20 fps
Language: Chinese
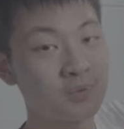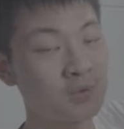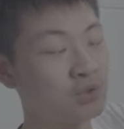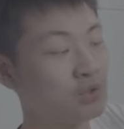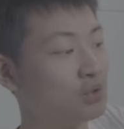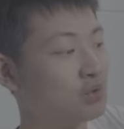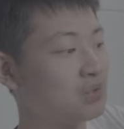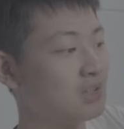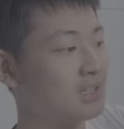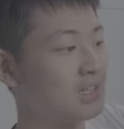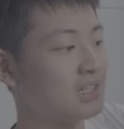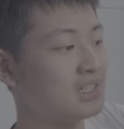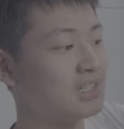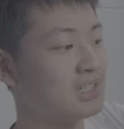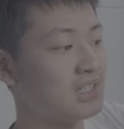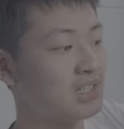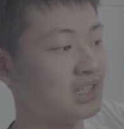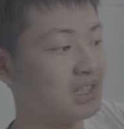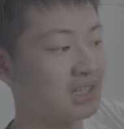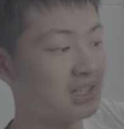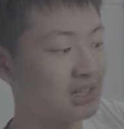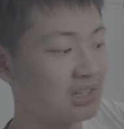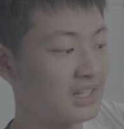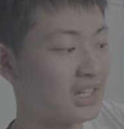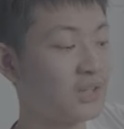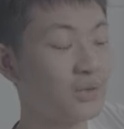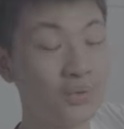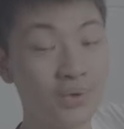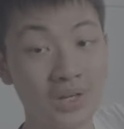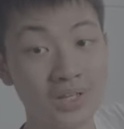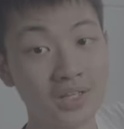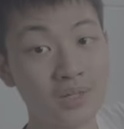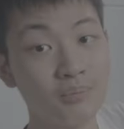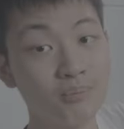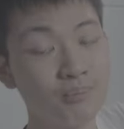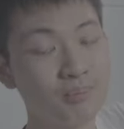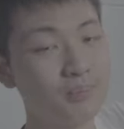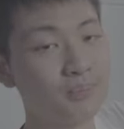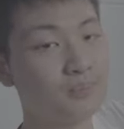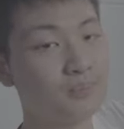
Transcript: 就是跟你另外一根